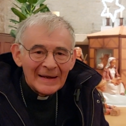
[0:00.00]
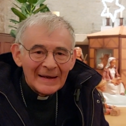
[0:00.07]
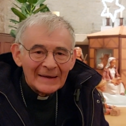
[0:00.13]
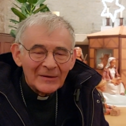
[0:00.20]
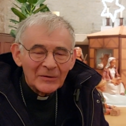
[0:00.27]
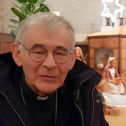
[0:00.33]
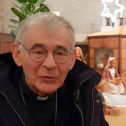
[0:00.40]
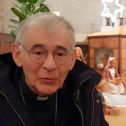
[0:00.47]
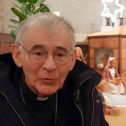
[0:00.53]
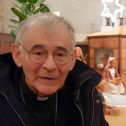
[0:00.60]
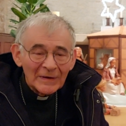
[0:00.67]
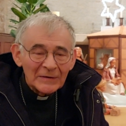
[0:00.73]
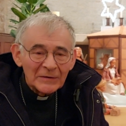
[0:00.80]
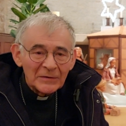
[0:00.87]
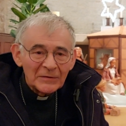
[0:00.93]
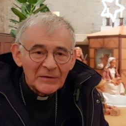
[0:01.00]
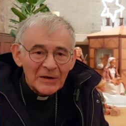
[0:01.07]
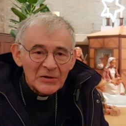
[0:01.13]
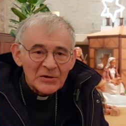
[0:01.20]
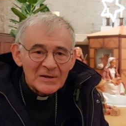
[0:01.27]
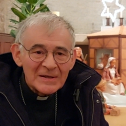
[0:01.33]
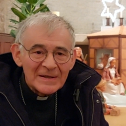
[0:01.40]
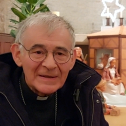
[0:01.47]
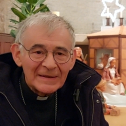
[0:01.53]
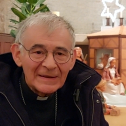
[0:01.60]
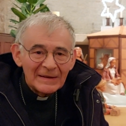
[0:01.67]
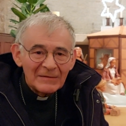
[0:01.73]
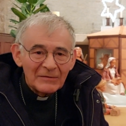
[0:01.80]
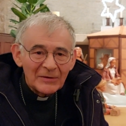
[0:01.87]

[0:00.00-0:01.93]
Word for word: Et dans ce contexte de fragilité,